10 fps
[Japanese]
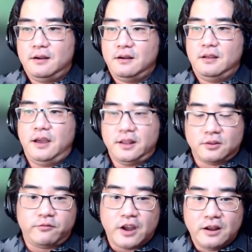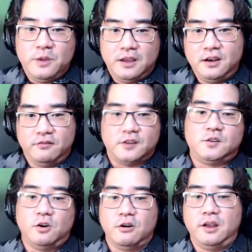バルナバやパケロ
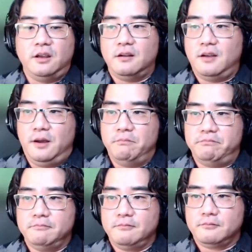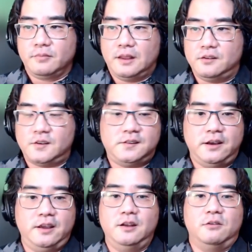など、とても勇気を持っ
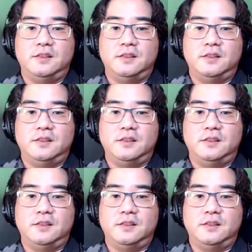て、